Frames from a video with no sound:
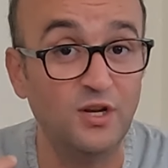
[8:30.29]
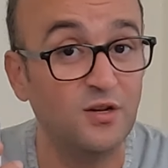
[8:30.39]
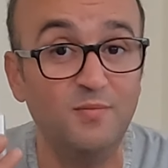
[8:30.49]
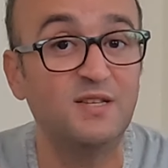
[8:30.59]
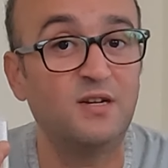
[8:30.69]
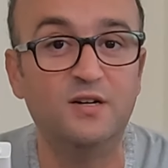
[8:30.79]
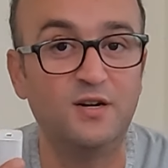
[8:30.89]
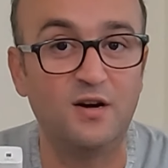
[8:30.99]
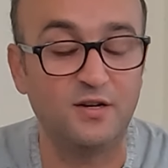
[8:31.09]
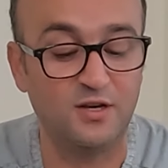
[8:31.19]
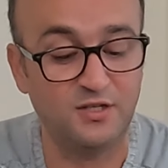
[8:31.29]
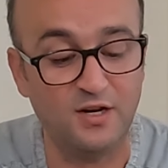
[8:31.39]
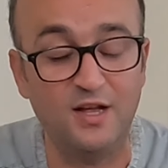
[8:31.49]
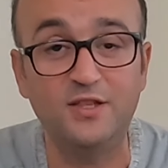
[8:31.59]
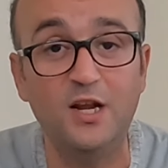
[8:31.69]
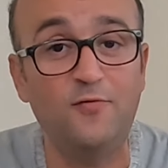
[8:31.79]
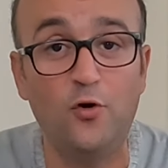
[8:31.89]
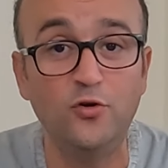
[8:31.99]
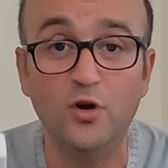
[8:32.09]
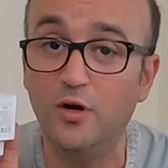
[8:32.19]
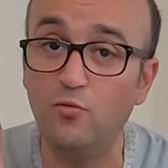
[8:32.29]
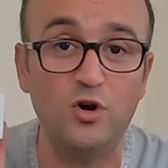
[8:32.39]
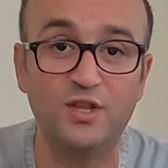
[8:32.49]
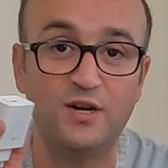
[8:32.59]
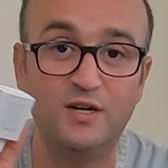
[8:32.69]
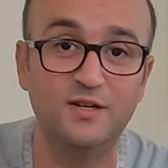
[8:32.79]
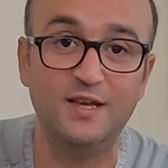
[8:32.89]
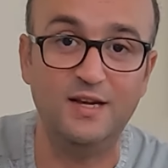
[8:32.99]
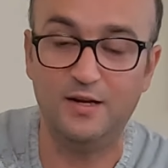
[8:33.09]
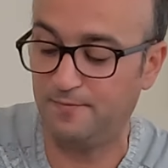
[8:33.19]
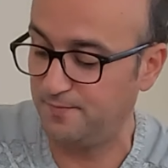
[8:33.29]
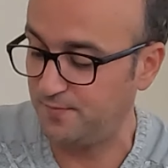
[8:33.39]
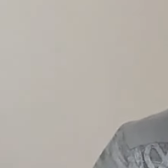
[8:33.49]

İnanılmaz ağır arkadaşlar. Yani telefon bu kadar ağır değil.